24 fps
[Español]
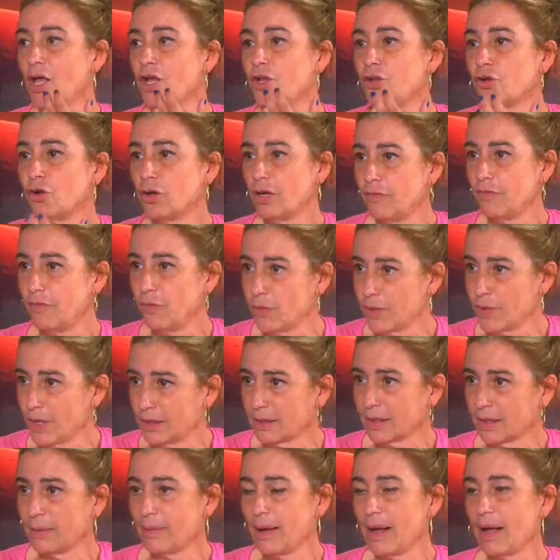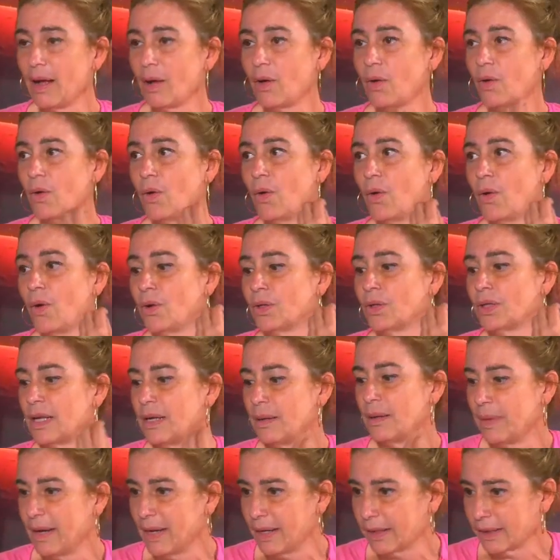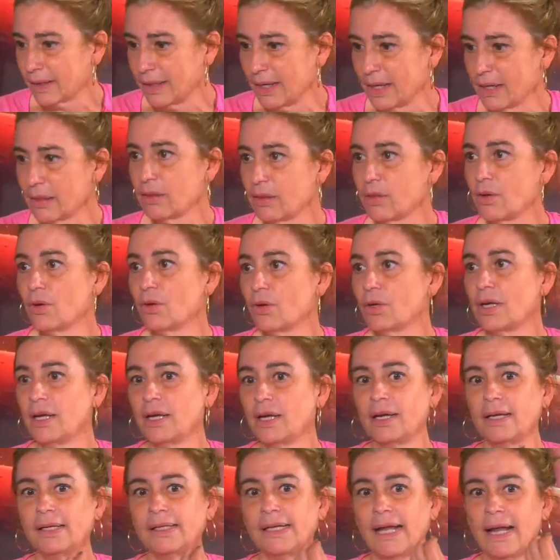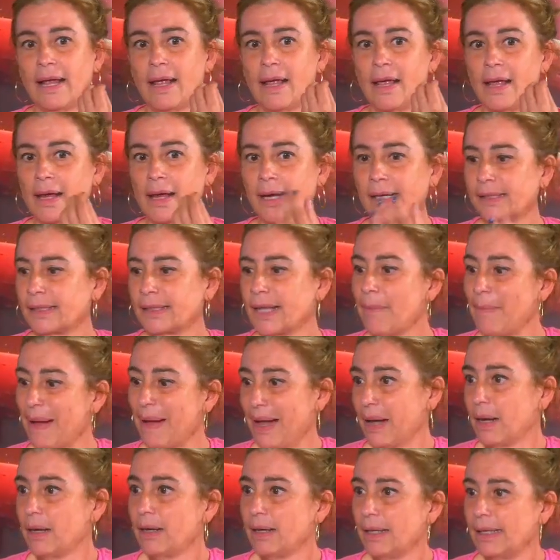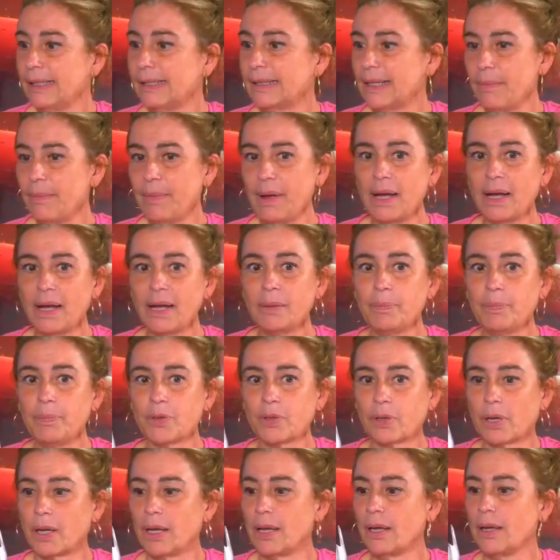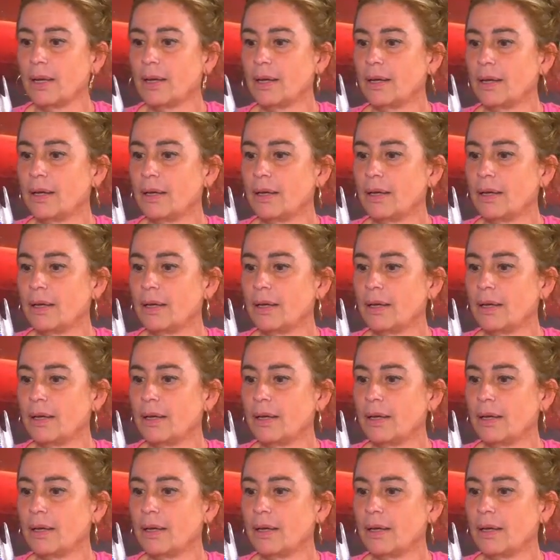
no le fluye el trabajo, tiene malas relaciones, está mal, está mal porque